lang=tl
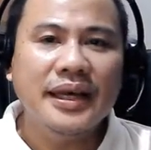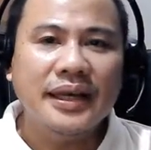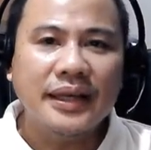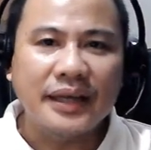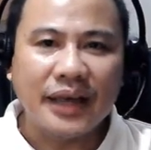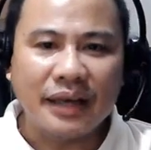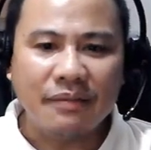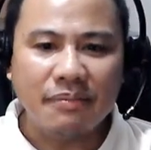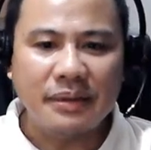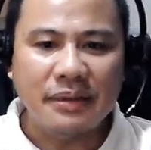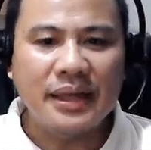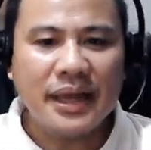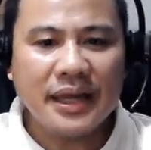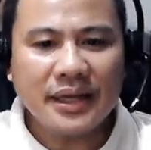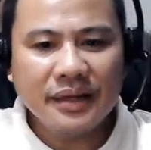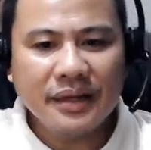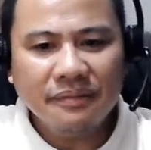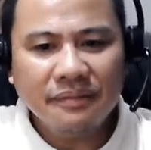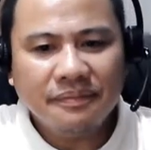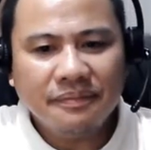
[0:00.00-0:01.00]

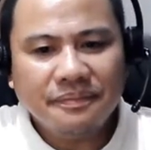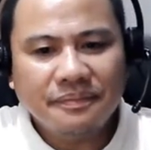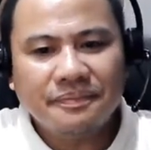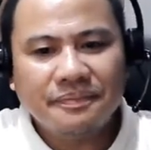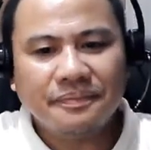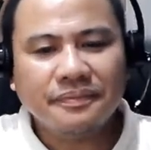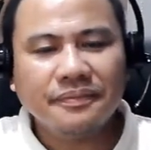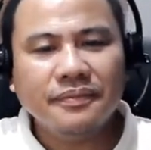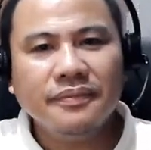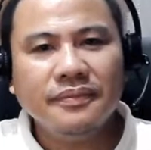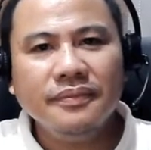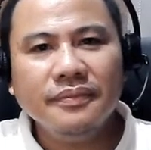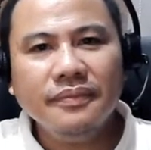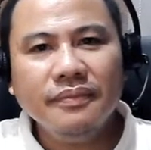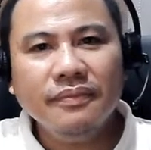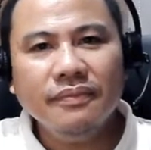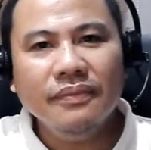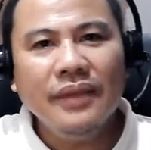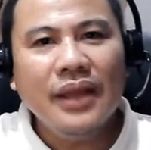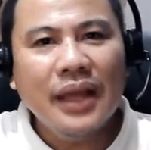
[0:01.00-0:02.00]
Kaibigan,
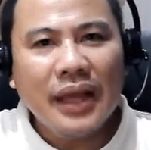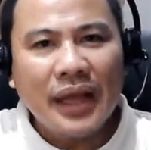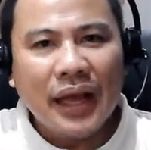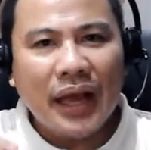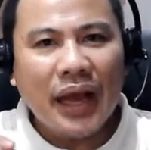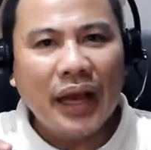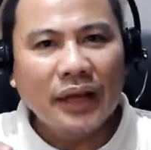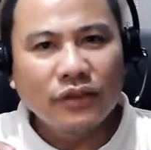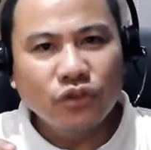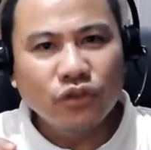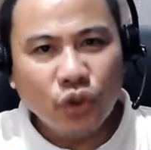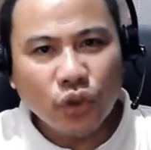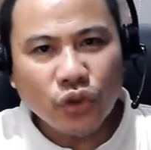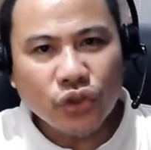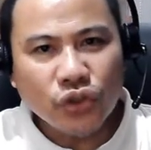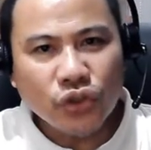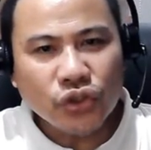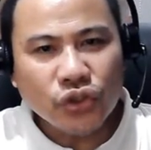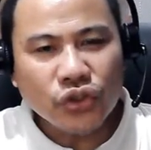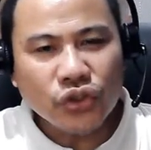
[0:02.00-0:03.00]
ang Diyos